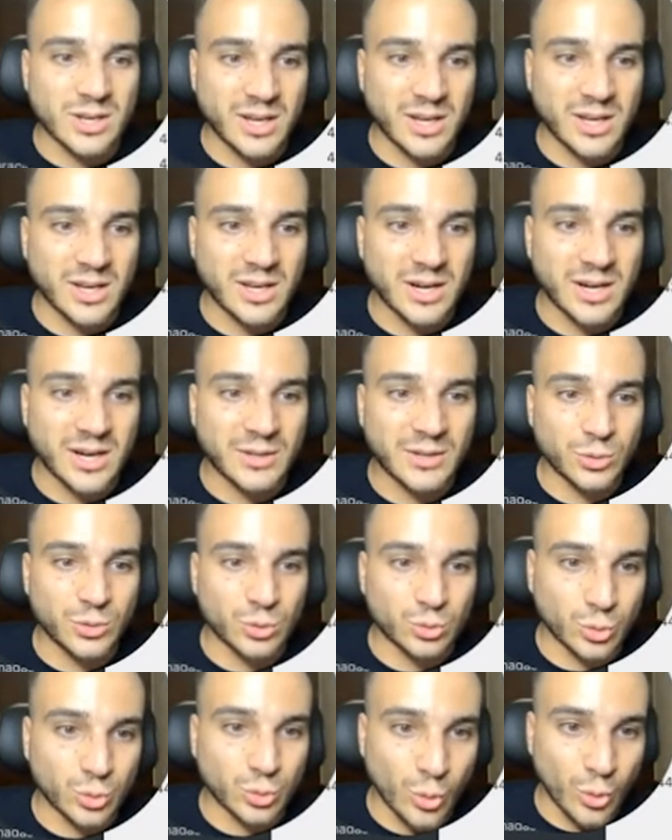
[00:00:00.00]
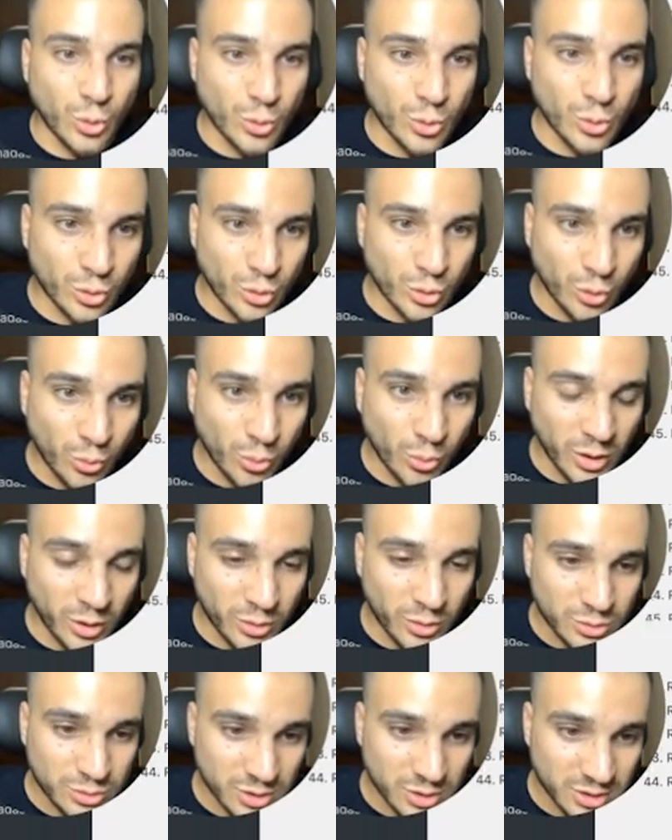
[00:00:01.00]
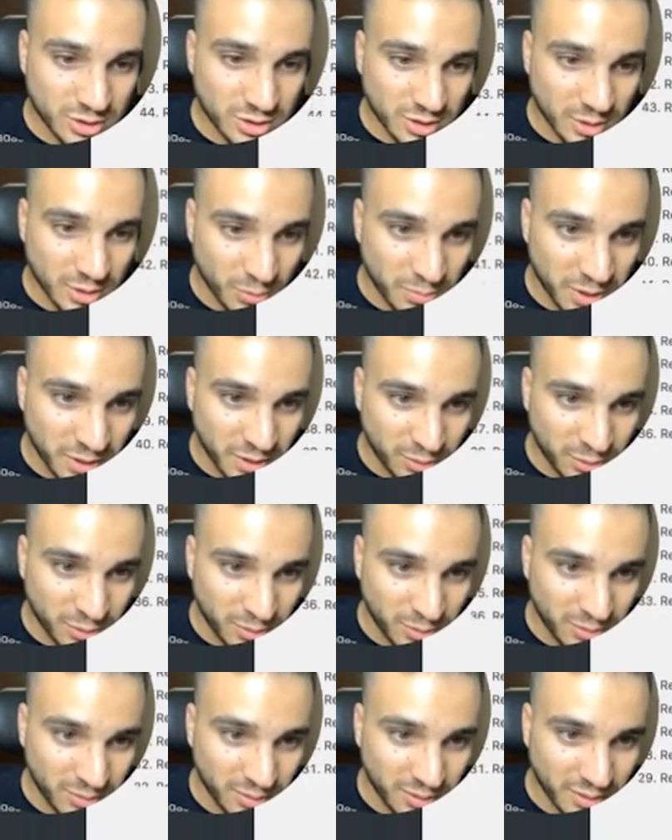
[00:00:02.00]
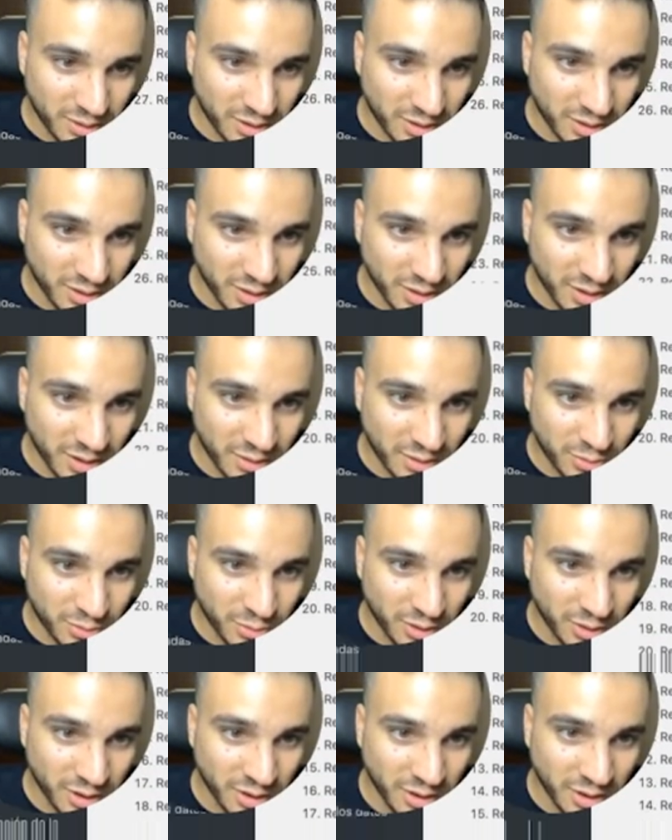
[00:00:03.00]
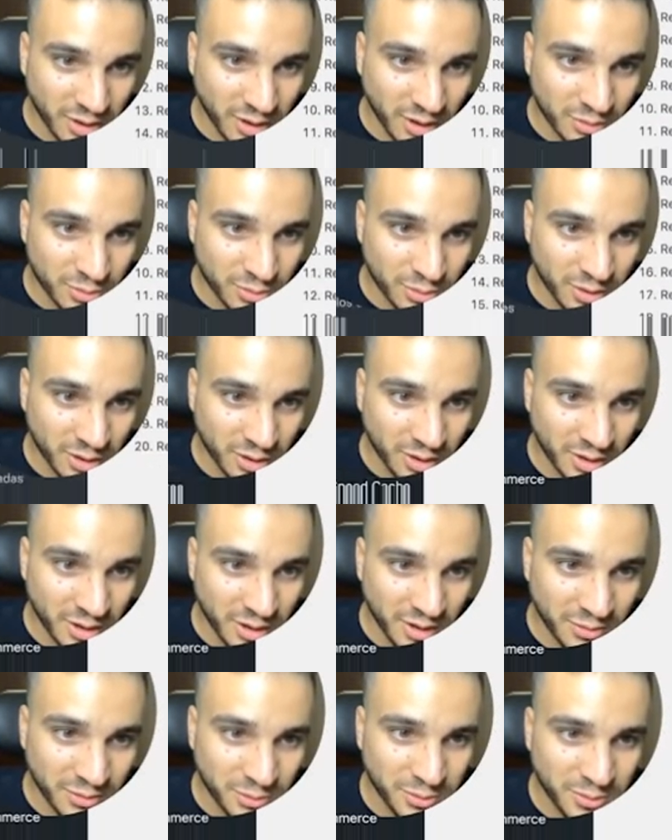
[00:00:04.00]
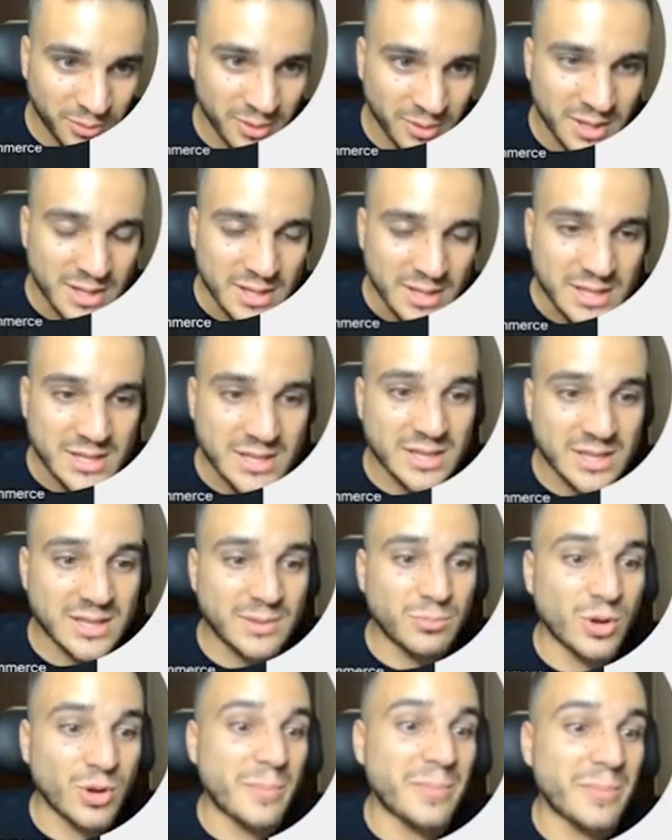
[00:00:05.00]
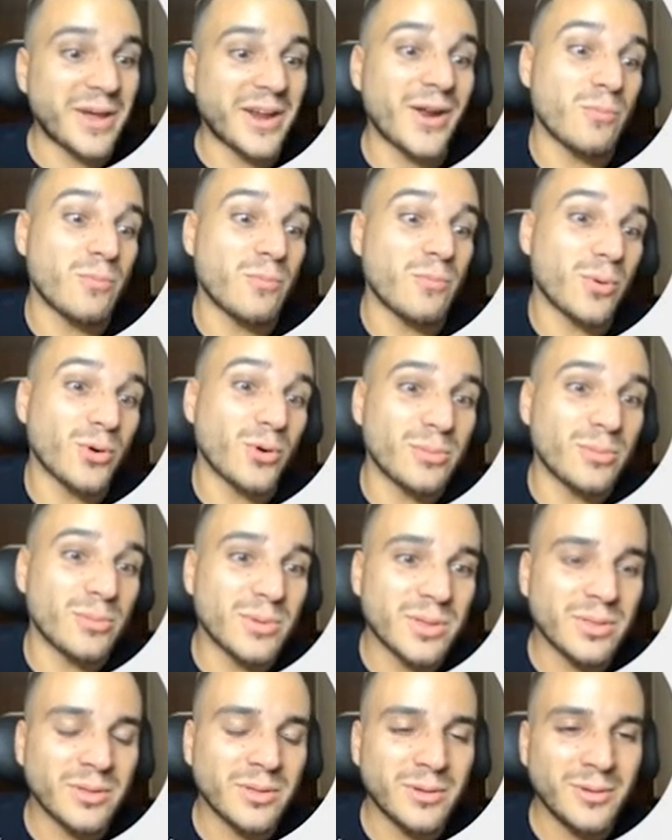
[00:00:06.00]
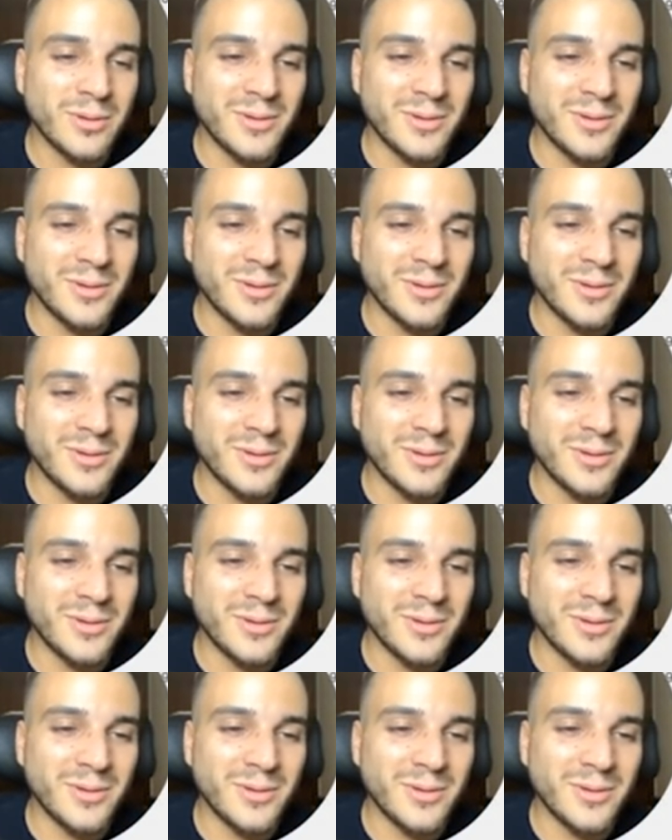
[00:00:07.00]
regenerando todos los juegos que estamos viendo, regenerando, regenerando, regenerando y voy a parar un poco el vídeo